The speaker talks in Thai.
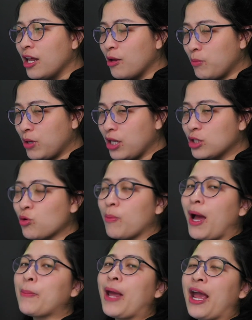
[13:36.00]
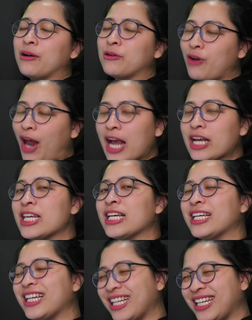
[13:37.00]
มีสุขภาพแข็งแรงยิ่ง
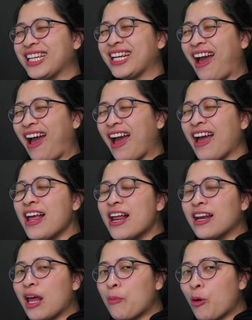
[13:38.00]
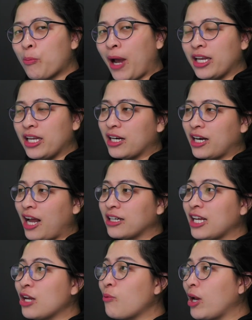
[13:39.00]
ขึ้นค่ะ และพบกันอีกครั้ง
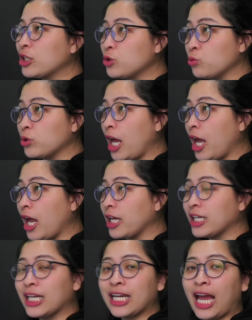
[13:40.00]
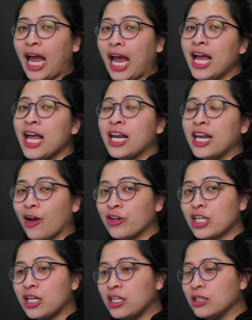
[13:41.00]
ในวันศุกร์หน้านะคะ แล้วก็
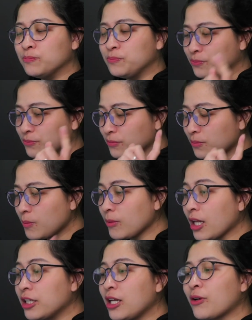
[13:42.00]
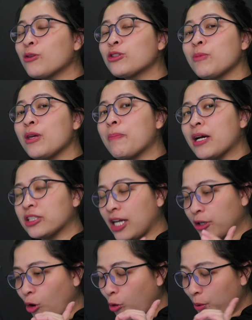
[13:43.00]
อย่าลืมเดี๋ยวเราจะมีเปิดช
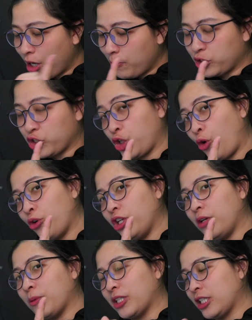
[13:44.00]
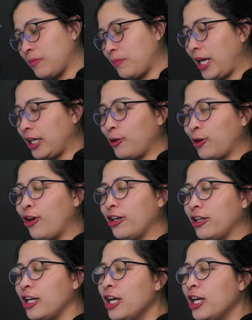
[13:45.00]
ANNEL เพิ่มอีกช ANNEL หนึ่งประชาสัมพันธ์ไว้ก่อนเลย